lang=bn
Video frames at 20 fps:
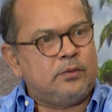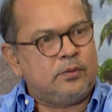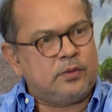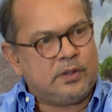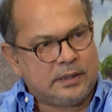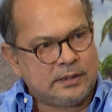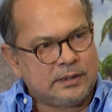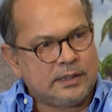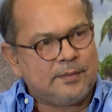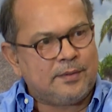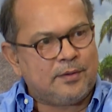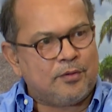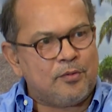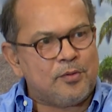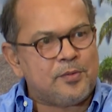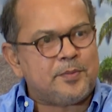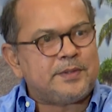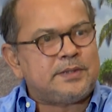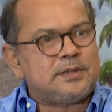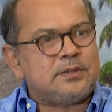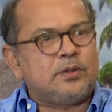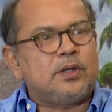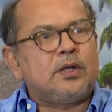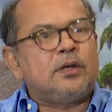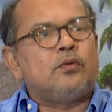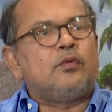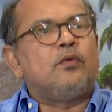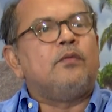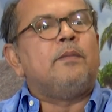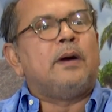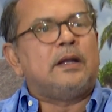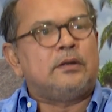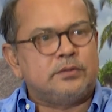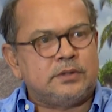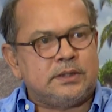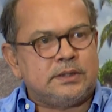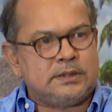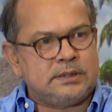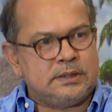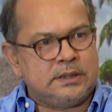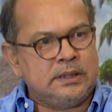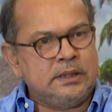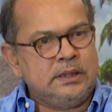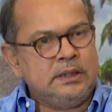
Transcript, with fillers: ওখান থেকে আমরা খবর পাইছি যে ওখানে খুব ভালো যাচ্ছে